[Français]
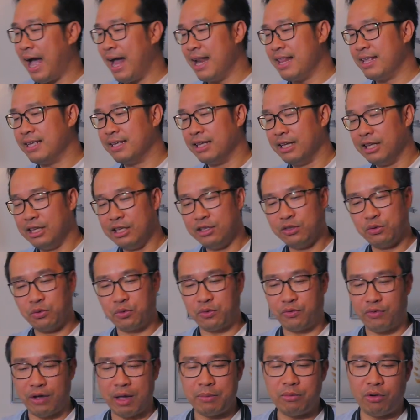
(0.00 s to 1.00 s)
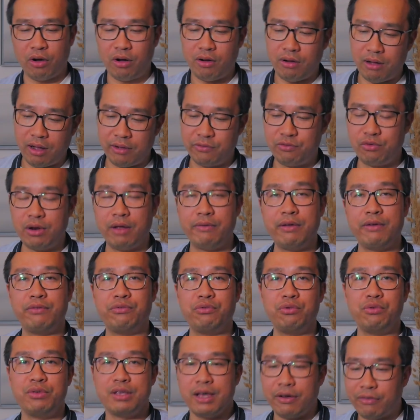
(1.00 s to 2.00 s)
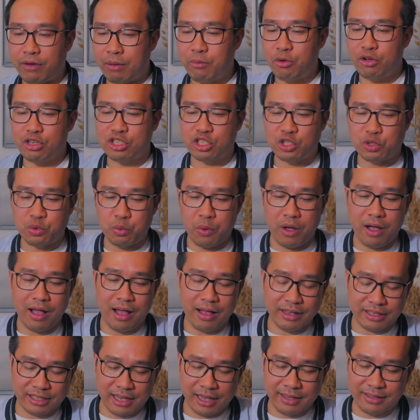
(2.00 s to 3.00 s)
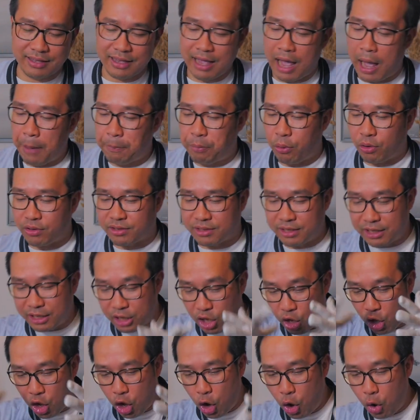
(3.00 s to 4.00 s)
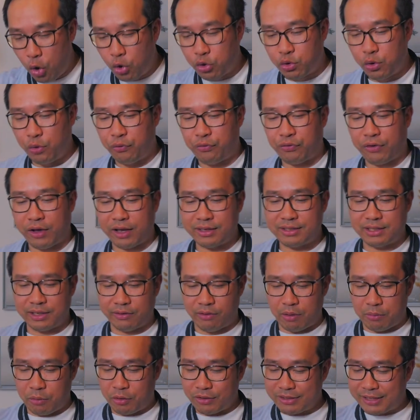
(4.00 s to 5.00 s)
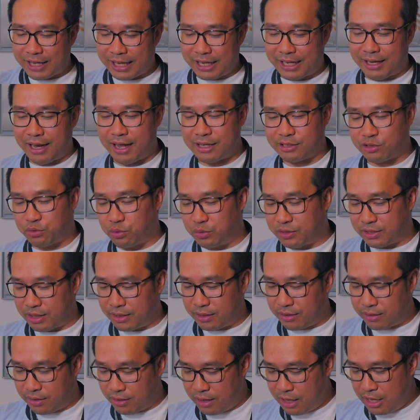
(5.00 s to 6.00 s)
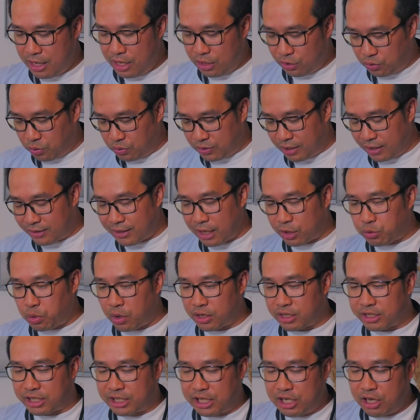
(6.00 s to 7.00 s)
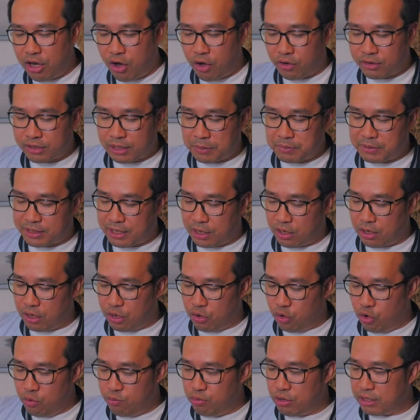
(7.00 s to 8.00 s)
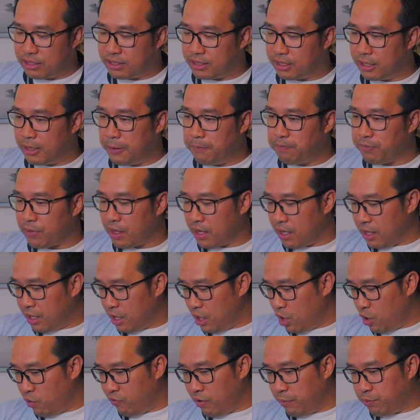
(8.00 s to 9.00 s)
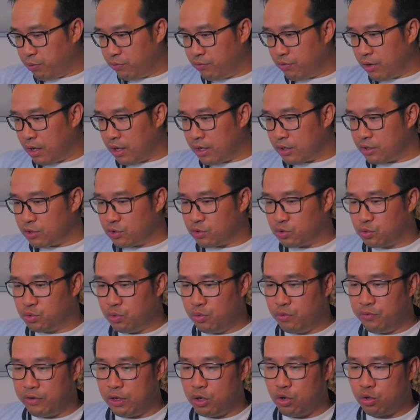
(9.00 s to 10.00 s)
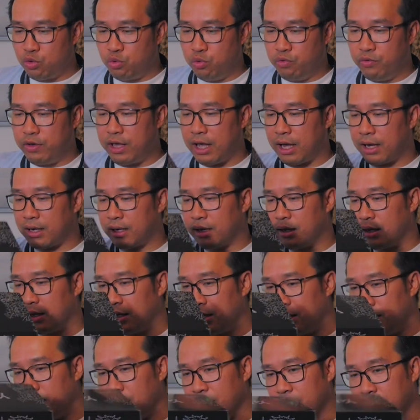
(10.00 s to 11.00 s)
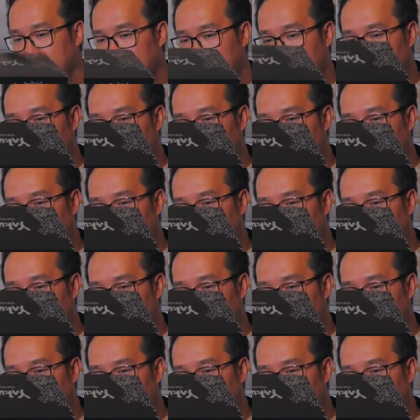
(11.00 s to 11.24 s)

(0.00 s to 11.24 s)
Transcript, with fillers: Allez, donc vraiment, hein, vous l'avez vu, il y a vraiment un soin qui a été apporté au coffret. C'est vraiment très classe, tous ces, euh, tous ces tatouages qui ornent comme ça le boîtier. Et on va pouvoir soulever le couvercle et